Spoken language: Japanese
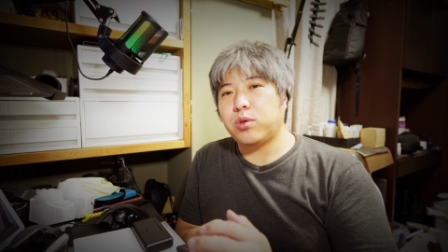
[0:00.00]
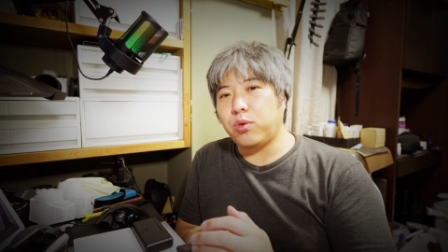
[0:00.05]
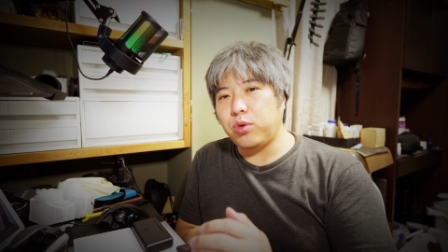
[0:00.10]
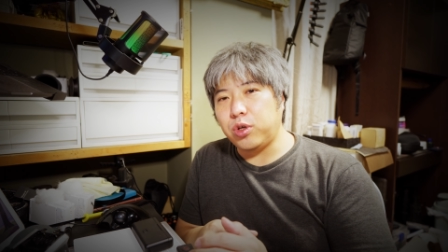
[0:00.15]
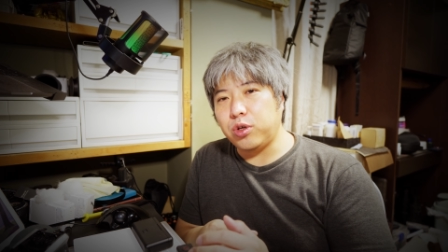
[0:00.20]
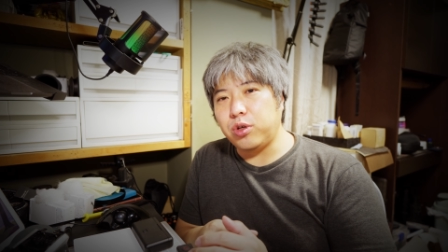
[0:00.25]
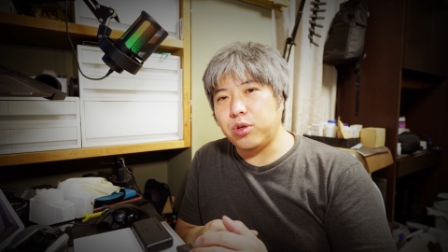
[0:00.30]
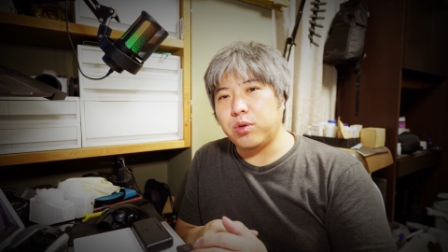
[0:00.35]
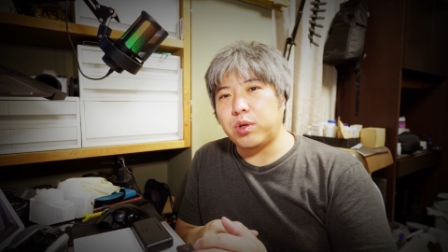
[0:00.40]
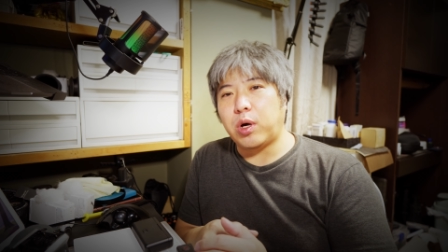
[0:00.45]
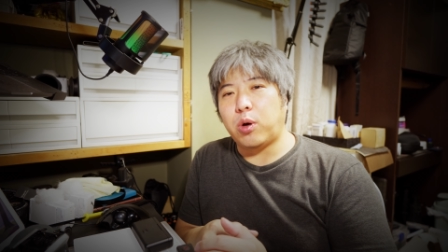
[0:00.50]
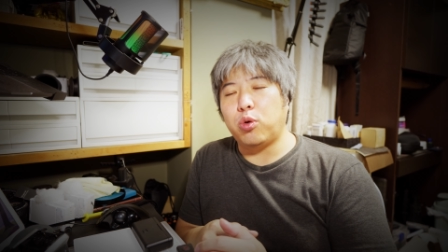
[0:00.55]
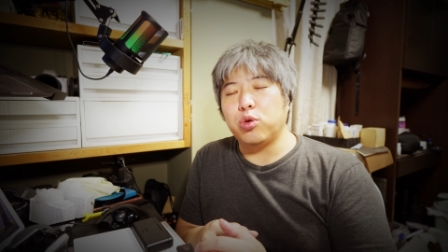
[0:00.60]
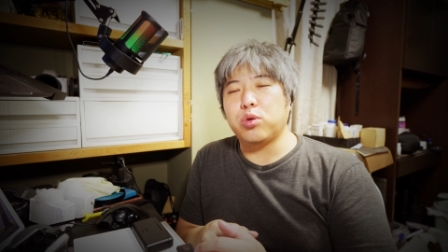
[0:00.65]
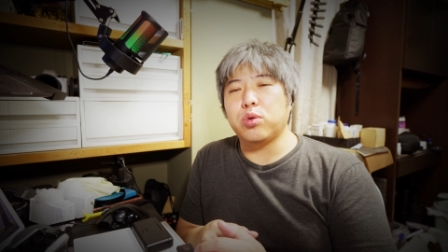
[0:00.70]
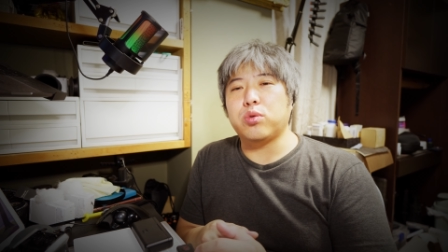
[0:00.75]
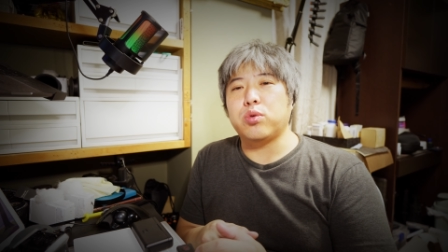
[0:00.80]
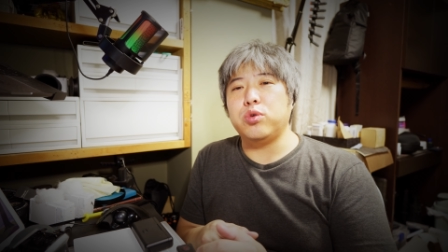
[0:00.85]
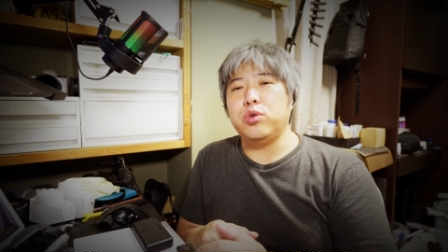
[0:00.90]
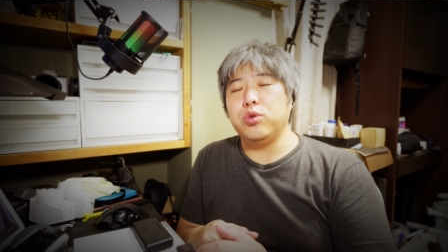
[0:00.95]
というような
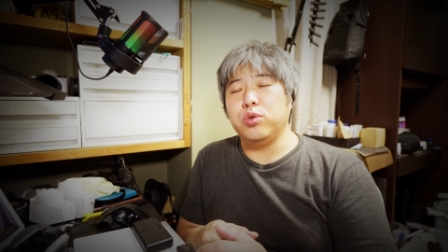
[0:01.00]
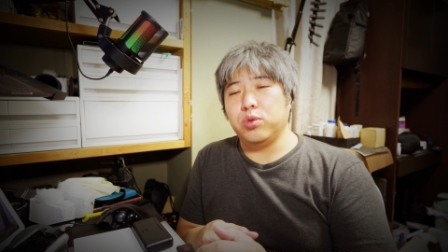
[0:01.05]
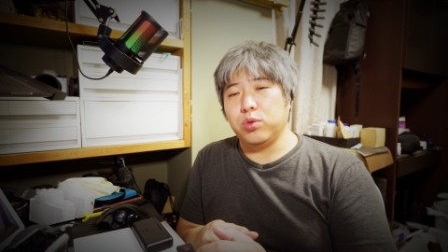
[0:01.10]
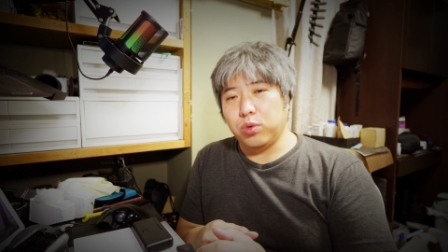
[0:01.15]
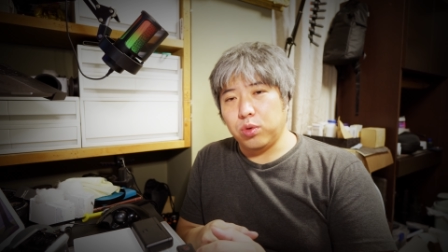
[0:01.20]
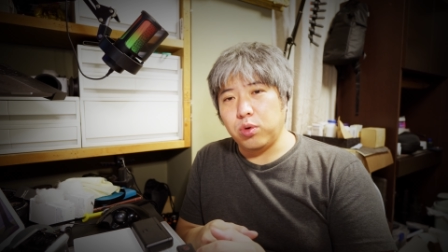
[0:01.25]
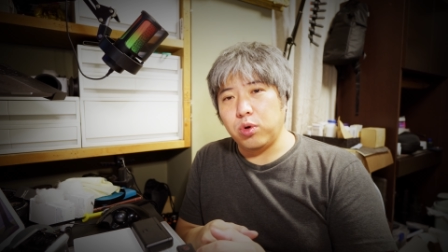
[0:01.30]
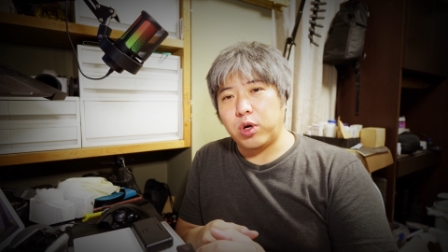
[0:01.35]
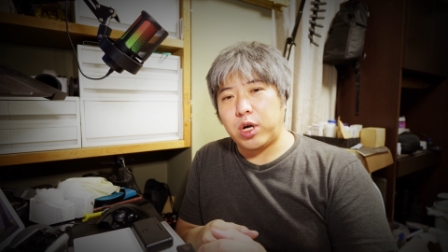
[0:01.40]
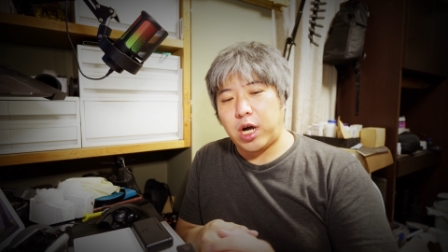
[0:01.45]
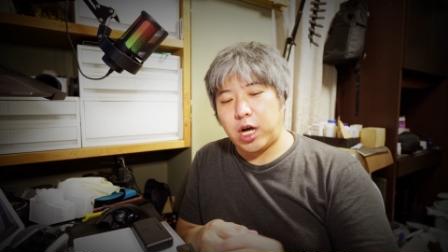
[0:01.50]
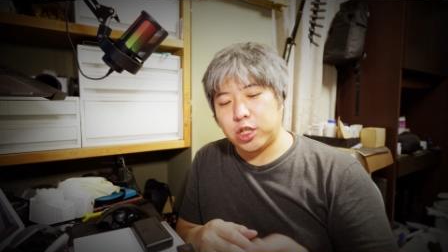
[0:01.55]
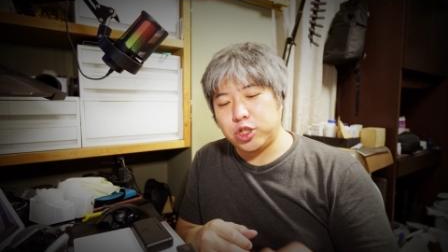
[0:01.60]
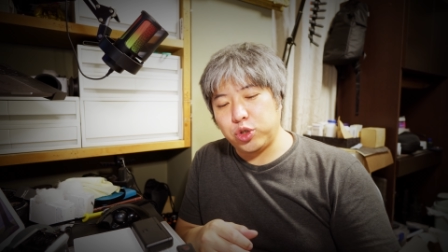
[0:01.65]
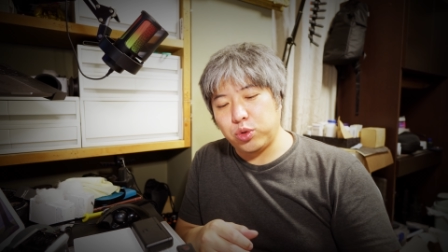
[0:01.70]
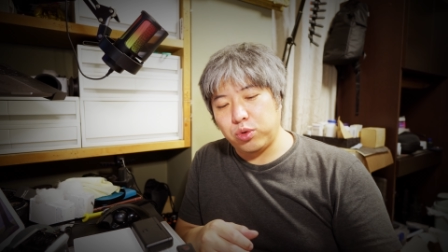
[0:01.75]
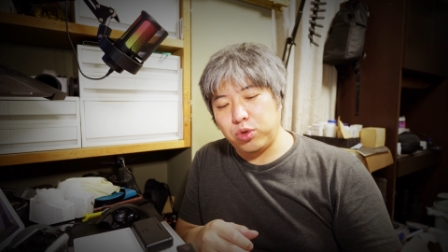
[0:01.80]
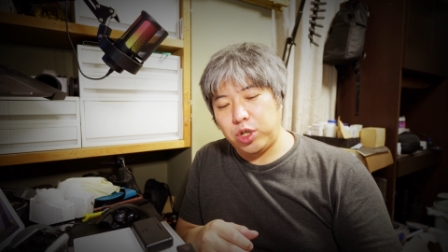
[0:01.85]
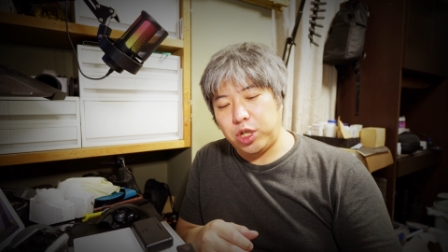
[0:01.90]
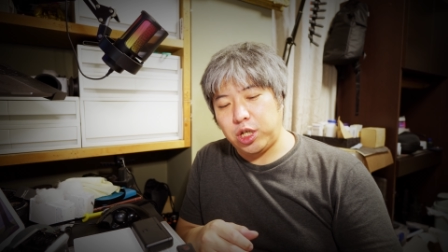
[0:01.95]
音というのを過
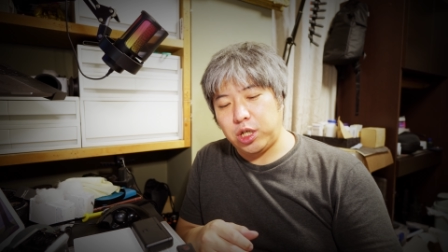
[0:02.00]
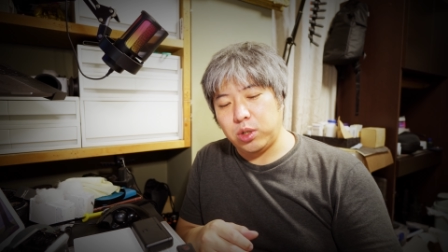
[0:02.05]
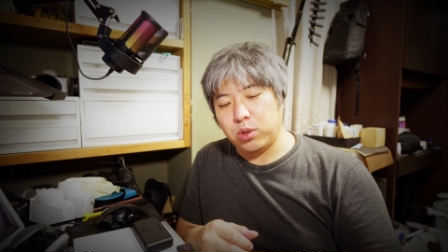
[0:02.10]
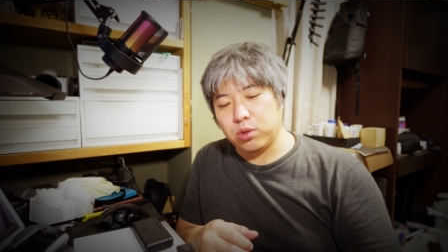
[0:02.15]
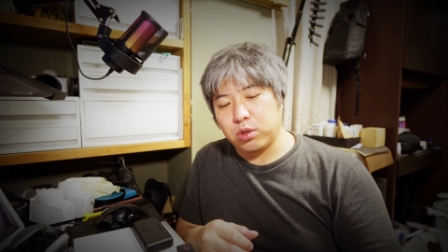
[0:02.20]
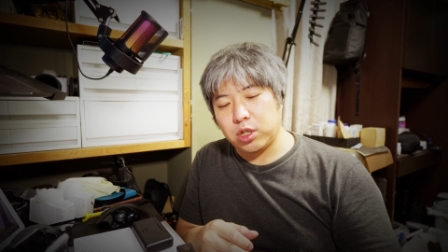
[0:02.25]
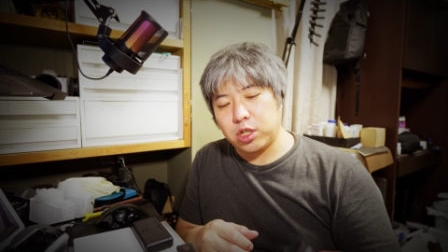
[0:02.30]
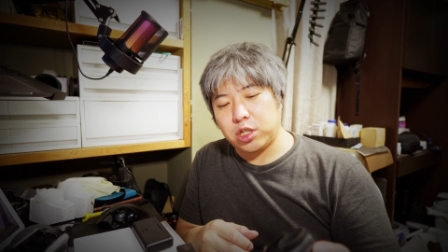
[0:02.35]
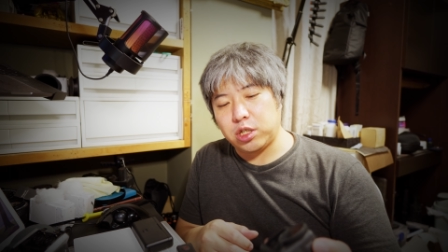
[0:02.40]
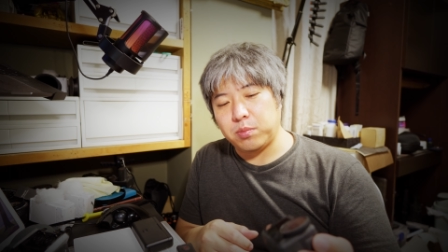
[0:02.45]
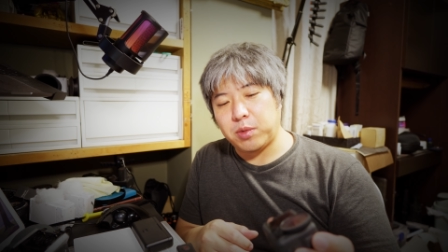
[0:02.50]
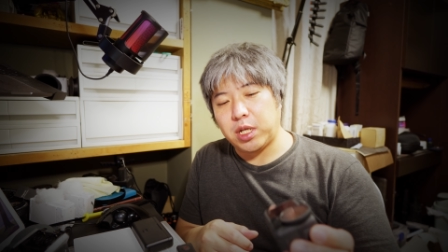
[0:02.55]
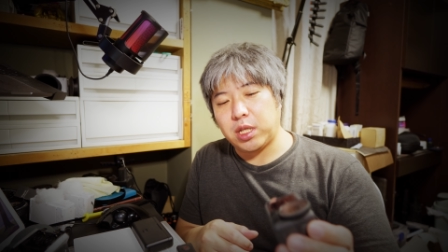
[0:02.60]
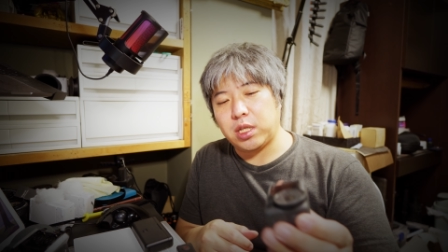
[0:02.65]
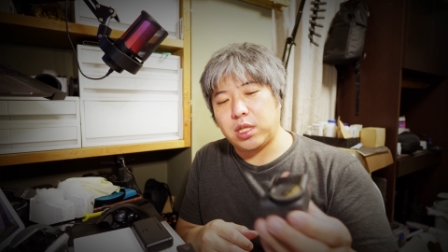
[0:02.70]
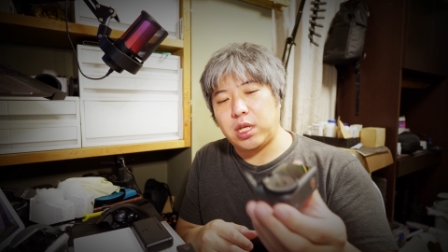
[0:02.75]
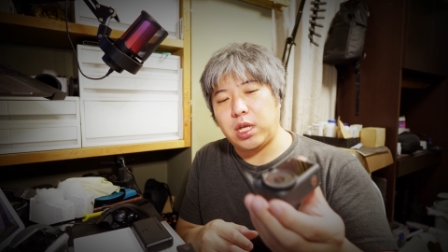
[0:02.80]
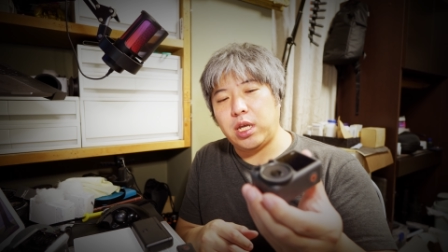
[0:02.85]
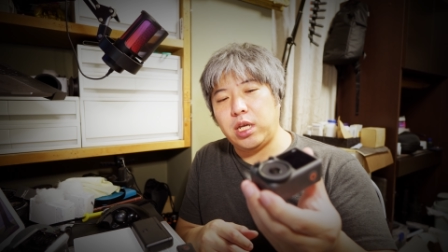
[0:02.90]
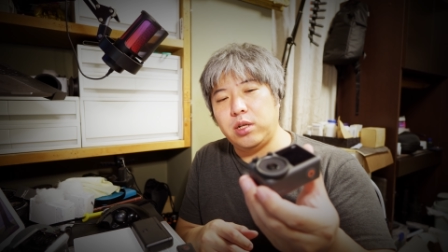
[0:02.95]
剰に拾ってしまっ
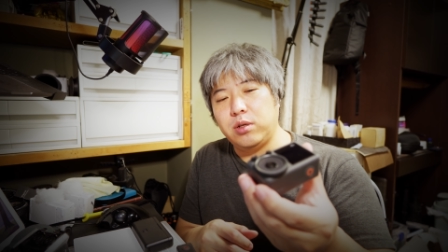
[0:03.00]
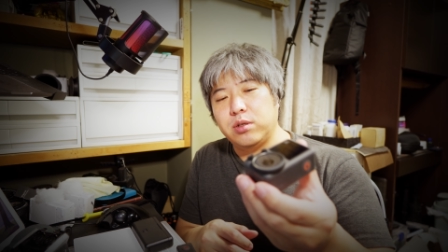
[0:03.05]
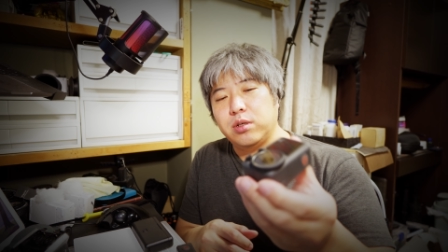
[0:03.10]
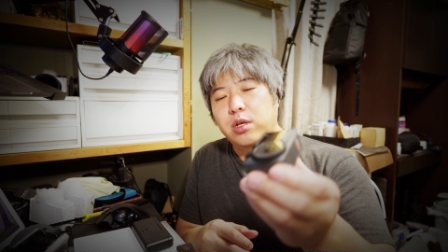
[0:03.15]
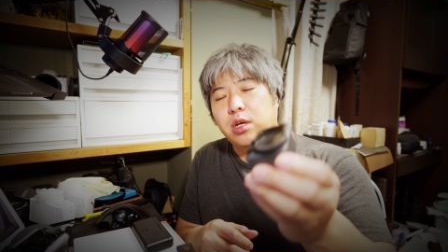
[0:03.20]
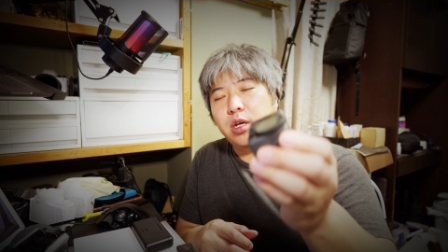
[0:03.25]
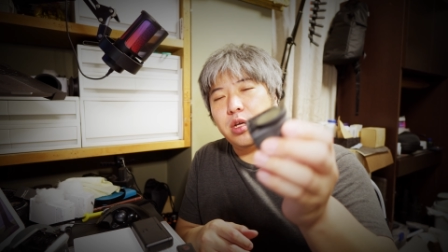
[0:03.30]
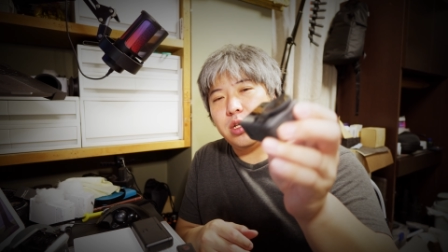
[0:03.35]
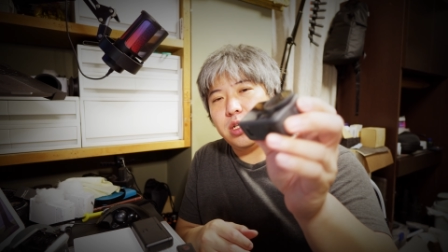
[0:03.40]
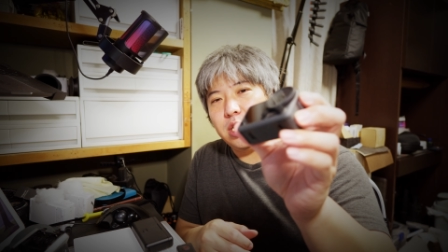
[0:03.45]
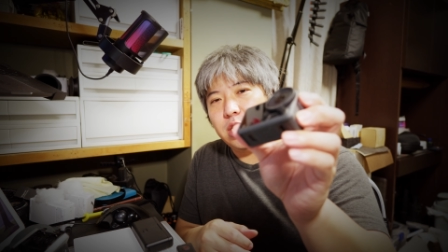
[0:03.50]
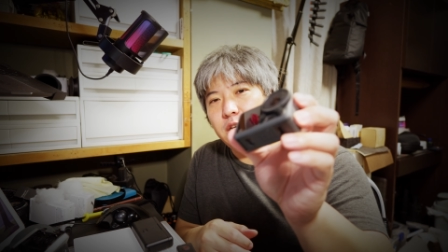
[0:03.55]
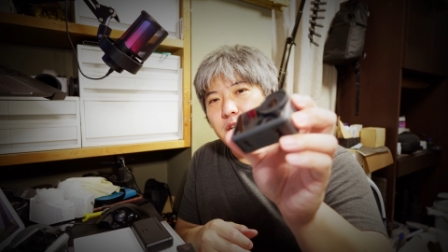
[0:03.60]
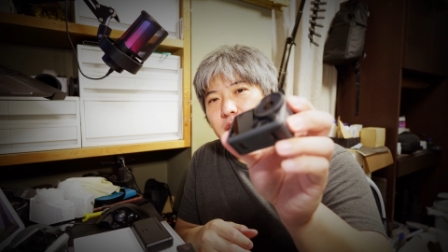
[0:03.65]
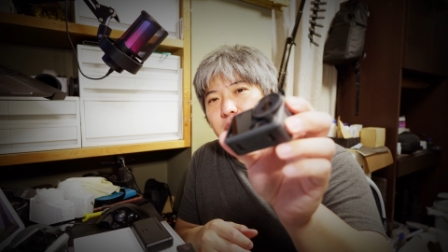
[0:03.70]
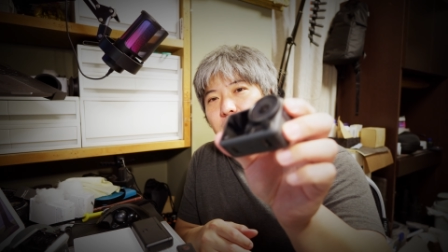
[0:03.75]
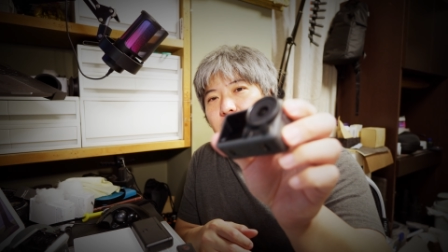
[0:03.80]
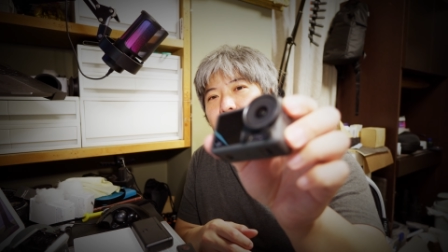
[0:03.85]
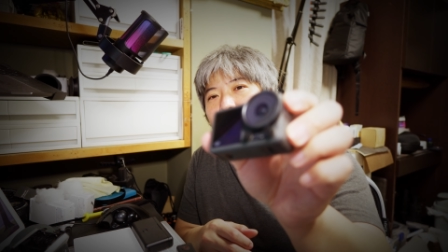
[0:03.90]
ているにな